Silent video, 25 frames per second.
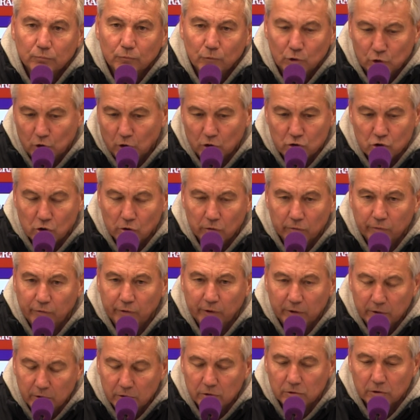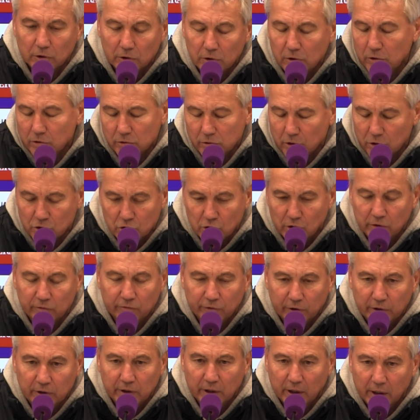Ist auch schön für, ist auch, ist auch schön
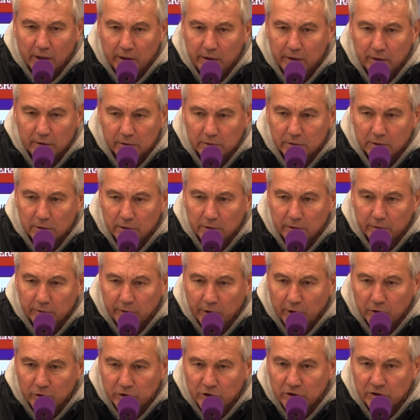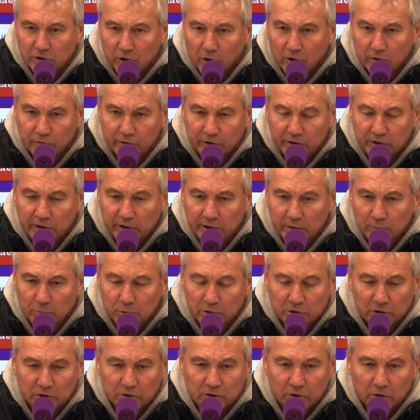für Jahre. Also er hat es ja auch verdient,
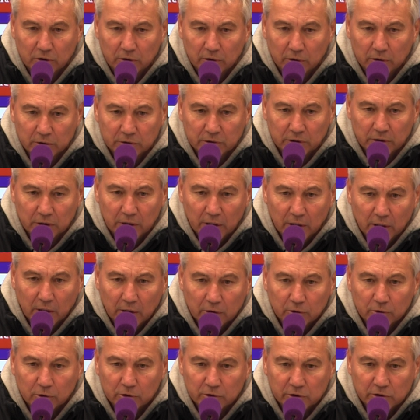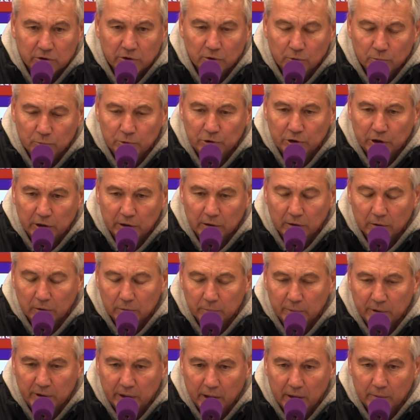muss ich sagen. Also durch diese
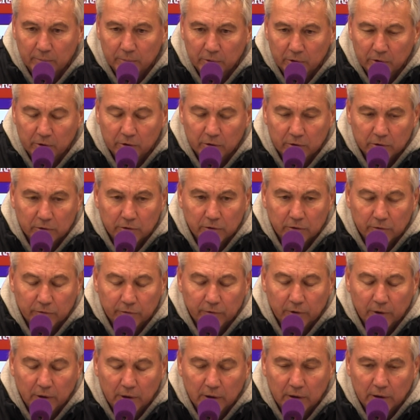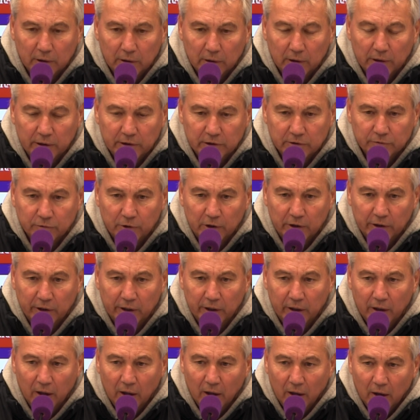Umstellung mit Ärmeln da, äh, links
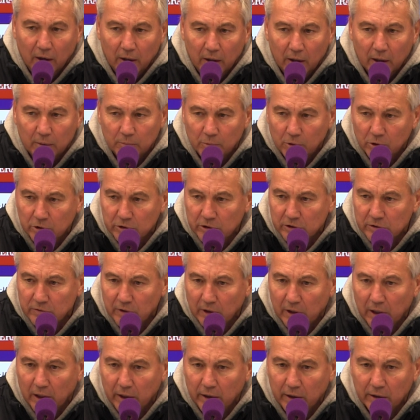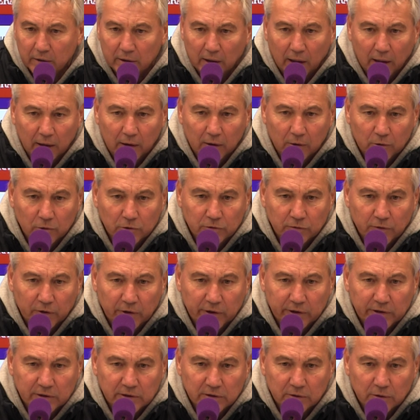vorne. Er macht es wirklich da los,
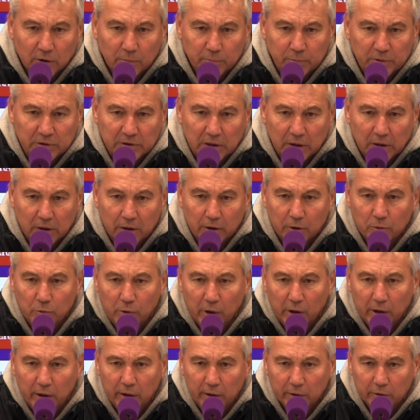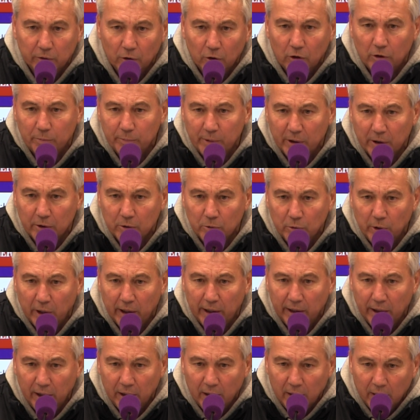wenn jetzt noch ein bisschen Ruhe, noch mehr
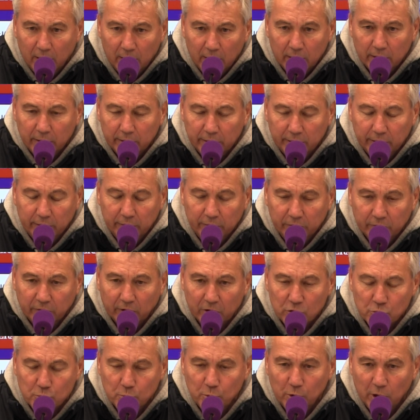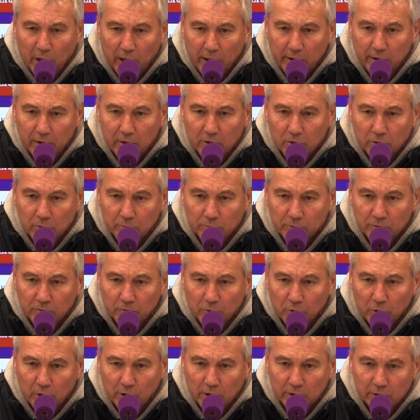Ruhe äh, in sein Spiel reinkommt,
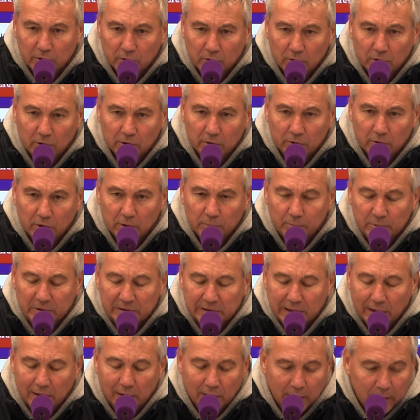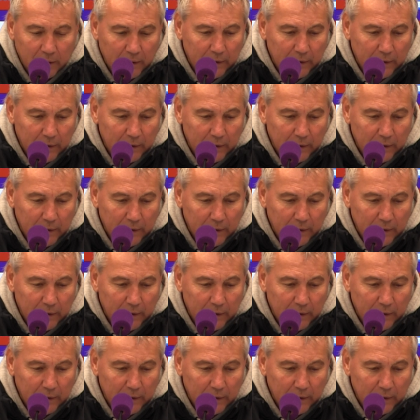wo er doch noch ein bisschen